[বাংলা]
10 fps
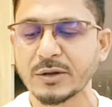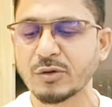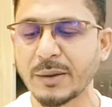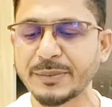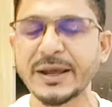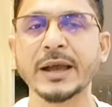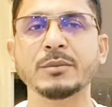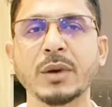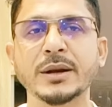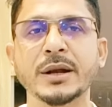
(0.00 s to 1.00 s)
তো আপনি
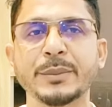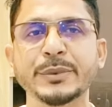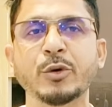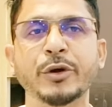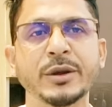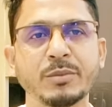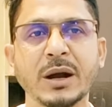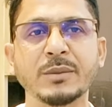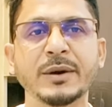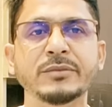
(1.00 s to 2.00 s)
একবার না আপনি অনেক
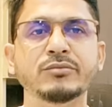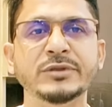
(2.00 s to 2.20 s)
বারবার